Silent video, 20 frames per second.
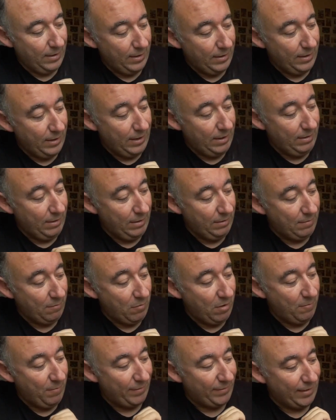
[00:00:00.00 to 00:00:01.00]
y
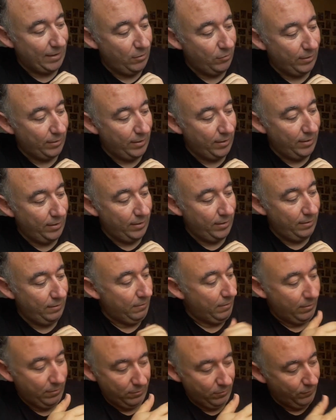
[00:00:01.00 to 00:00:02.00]
vamos a empezar lo que,
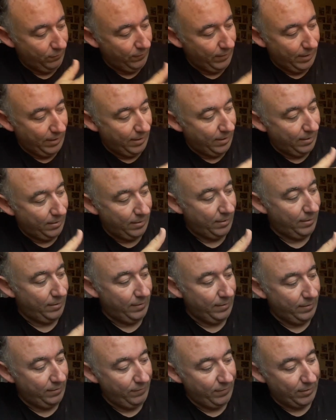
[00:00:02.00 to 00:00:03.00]
os voy a
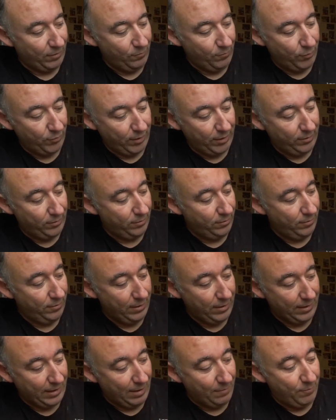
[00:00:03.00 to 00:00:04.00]
identificar un poquito
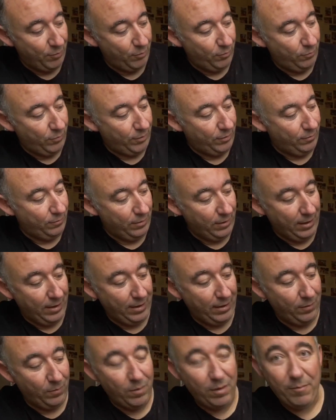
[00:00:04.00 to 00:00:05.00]
el campo, bueno,
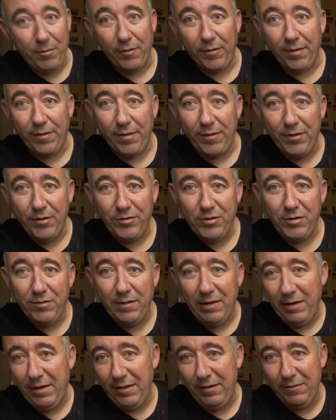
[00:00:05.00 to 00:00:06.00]
9x18, eh,
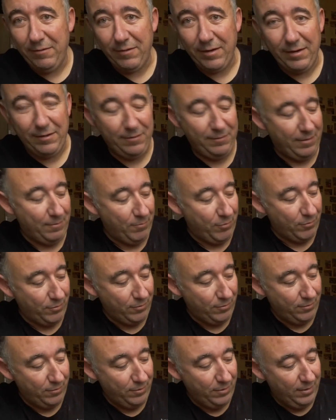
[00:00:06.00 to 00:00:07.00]
¿vale? Aunque eso
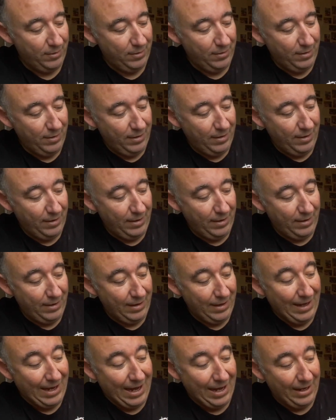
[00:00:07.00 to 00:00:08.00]
tampoco...
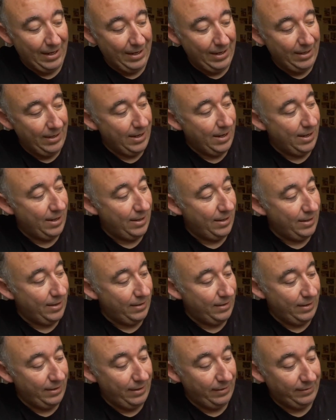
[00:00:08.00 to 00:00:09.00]
las líneas
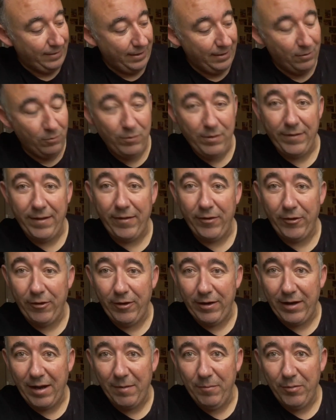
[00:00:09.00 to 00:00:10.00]
se incluyen dentro
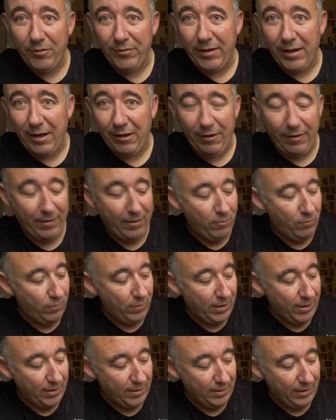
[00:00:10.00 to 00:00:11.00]
del campo, o sea, a la hora de
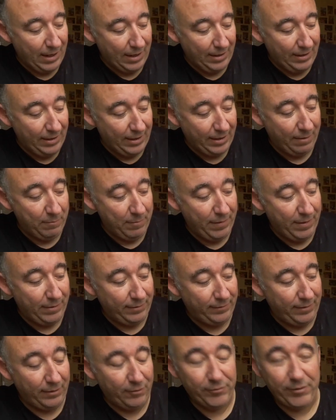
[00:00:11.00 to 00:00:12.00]
jugar, las líneas que
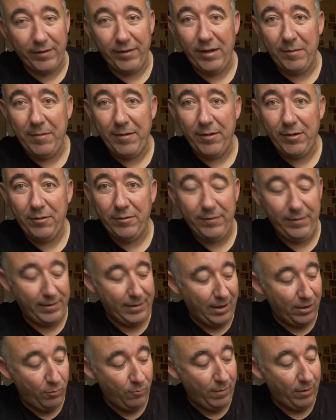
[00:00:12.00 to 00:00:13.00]
miden 5 centímetros, si
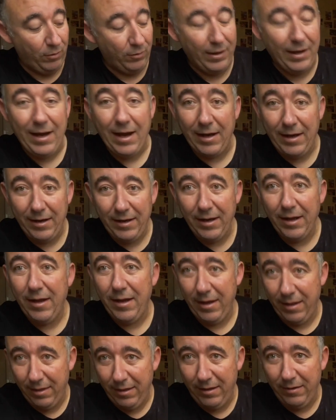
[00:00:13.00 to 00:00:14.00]
cae un balón en la línea,
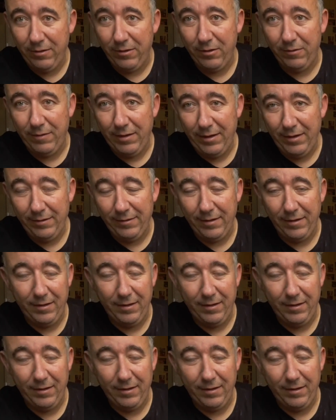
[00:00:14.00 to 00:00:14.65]
es dentro, ¿vale?